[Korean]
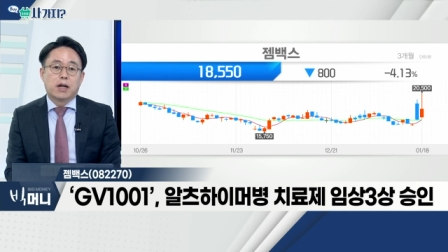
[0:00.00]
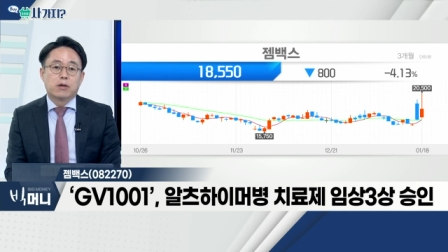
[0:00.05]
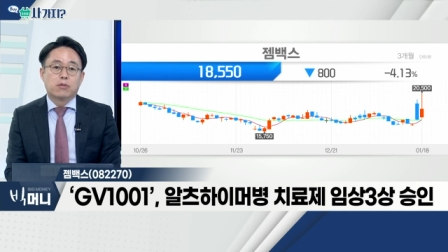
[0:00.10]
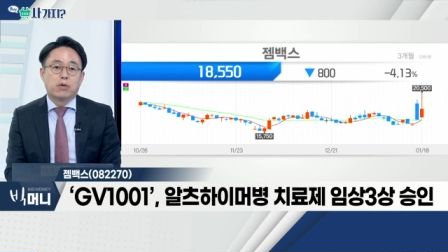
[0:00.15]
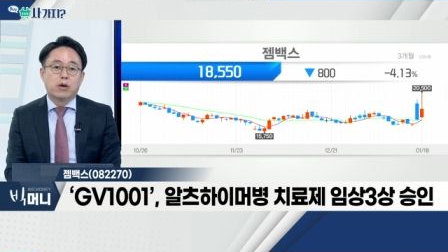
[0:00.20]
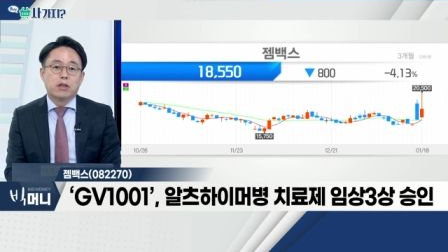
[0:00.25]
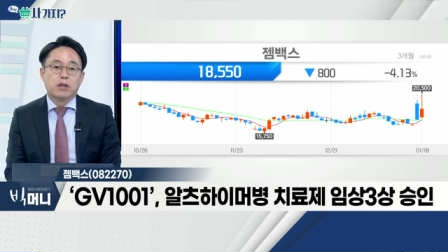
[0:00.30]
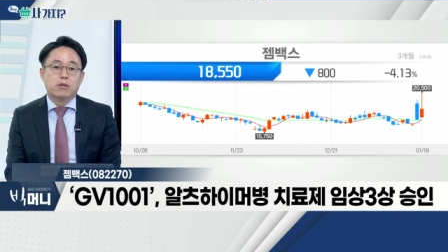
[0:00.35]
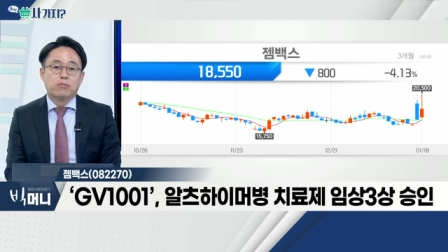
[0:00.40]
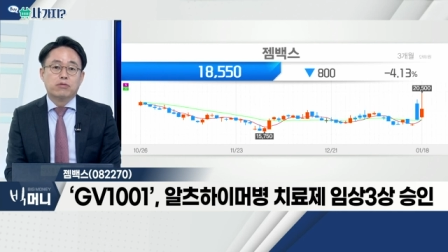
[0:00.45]

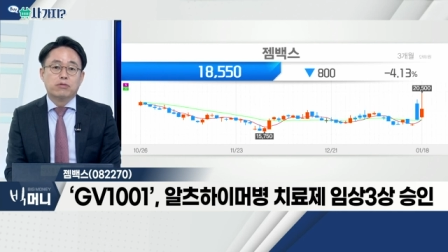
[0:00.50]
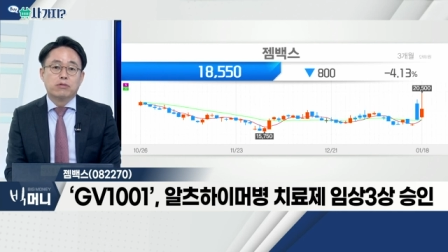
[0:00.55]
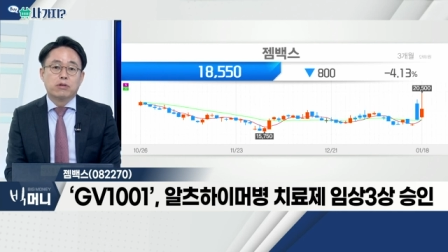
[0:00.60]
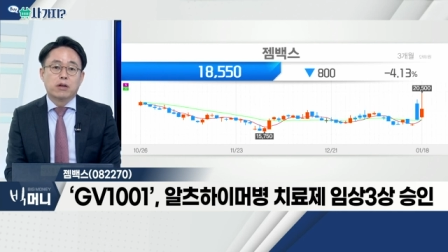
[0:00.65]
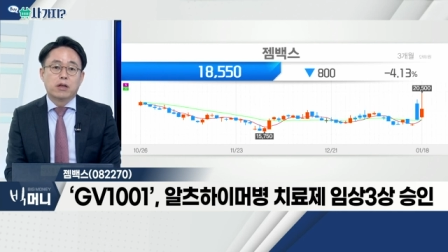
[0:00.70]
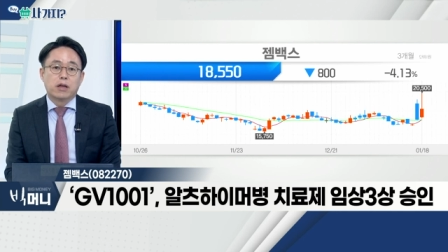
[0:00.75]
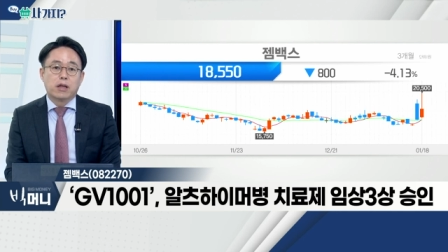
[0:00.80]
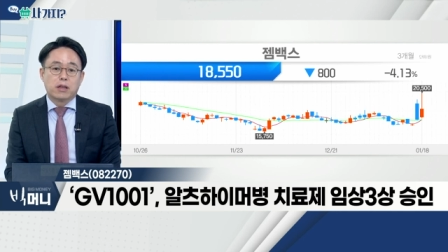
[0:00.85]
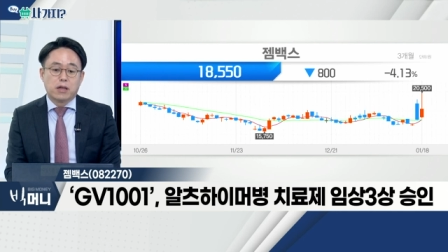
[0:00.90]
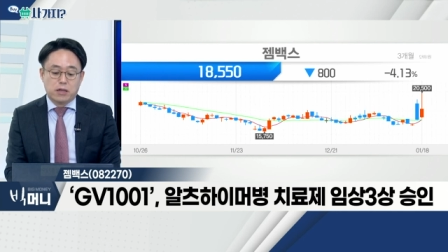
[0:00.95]
앓고 있는
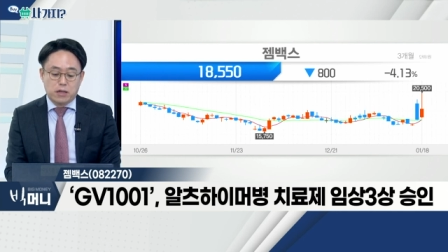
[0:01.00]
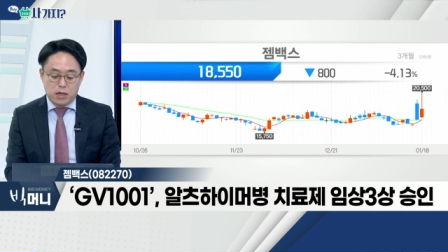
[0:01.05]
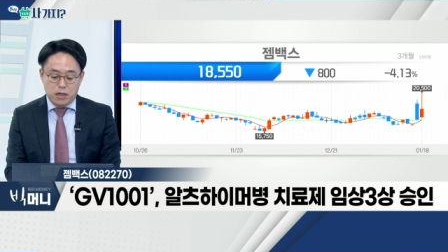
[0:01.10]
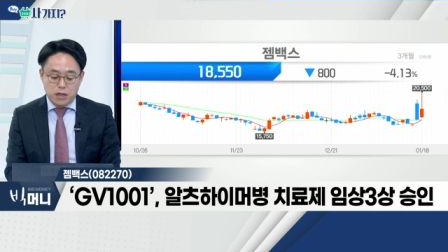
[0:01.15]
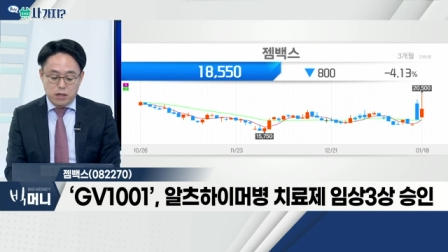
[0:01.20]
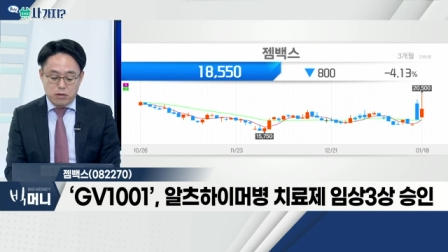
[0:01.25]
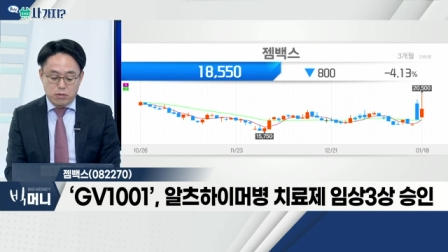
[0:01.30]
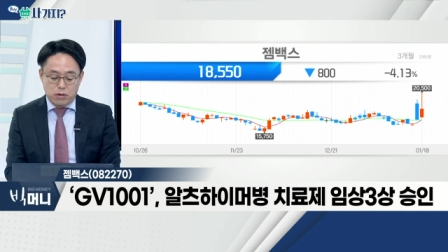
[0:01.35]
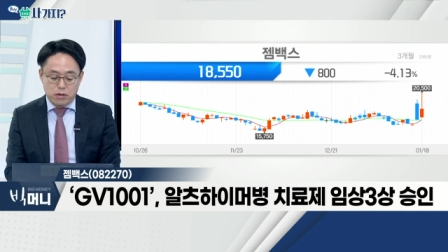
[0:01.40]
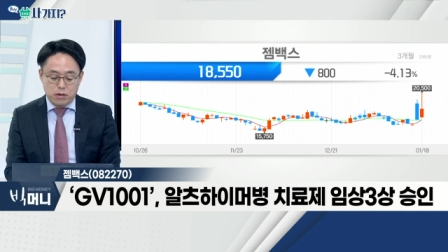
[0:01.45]
분들에게
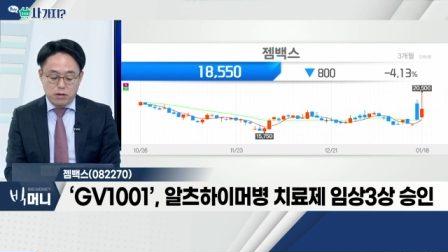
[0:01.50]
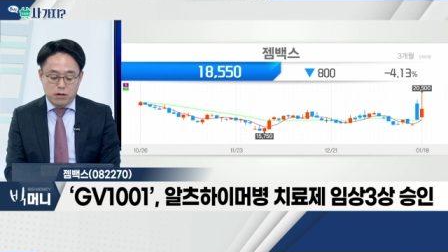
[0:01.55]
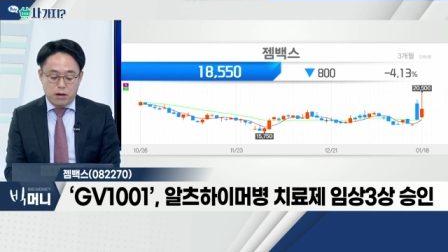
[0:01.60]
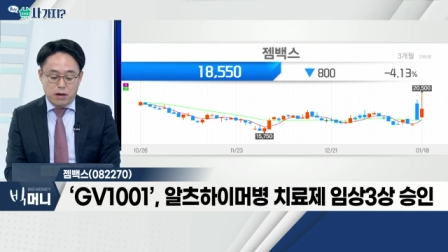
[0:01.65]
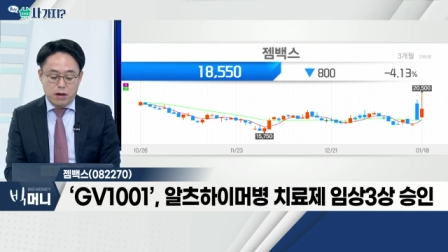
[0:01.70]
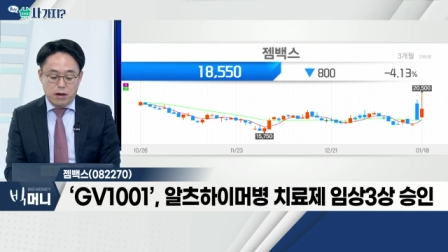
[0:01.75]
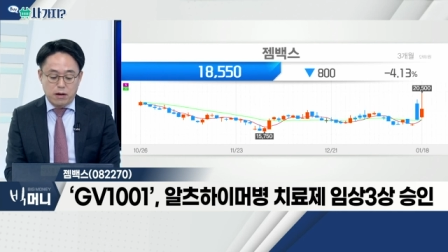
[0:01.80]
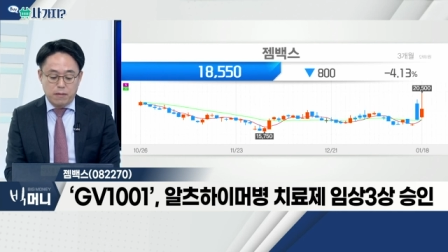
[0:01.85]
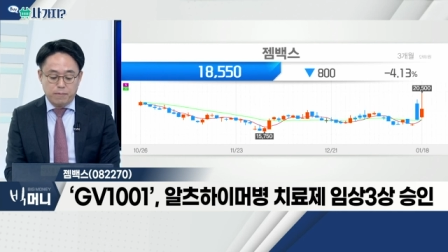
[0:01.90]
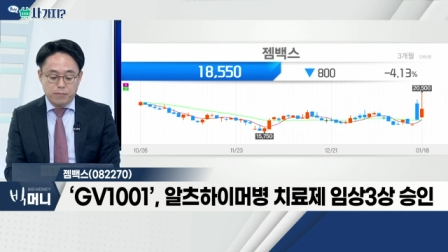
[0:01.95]
대상이
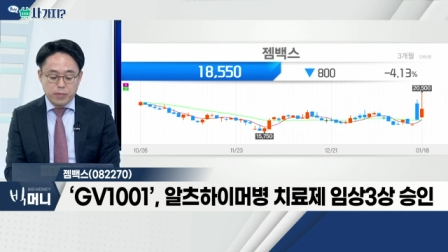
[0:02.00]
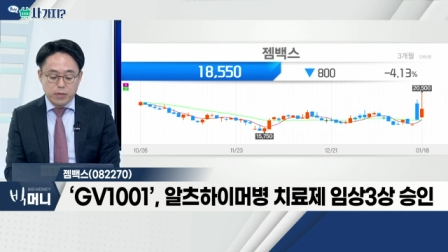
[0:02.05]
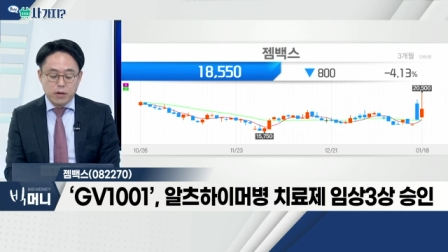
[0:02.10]
되는데